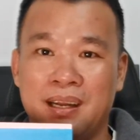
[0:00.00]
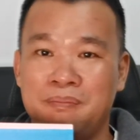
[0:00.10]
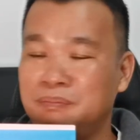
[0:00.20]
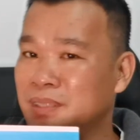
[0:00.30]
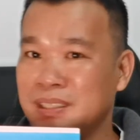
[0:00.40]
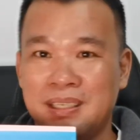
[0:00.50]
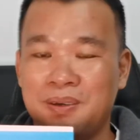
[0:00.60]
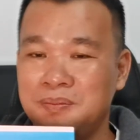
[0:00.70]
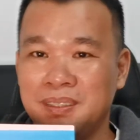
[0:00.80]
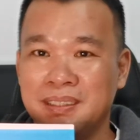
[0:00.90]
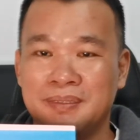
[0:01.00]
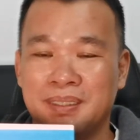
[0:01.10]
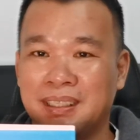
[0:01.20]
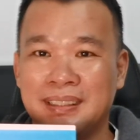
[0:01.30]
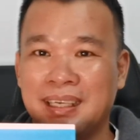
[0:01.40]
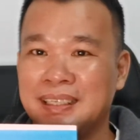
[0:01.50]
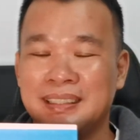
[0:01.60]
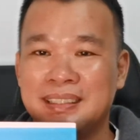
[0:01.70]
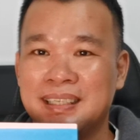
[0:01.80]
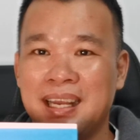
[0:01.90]
50 60 mà người ta chạy
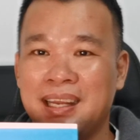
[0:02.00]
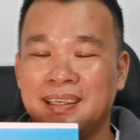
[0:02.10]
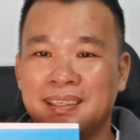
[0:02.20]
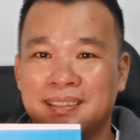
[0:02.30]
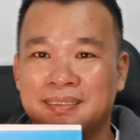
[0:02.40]
trên xe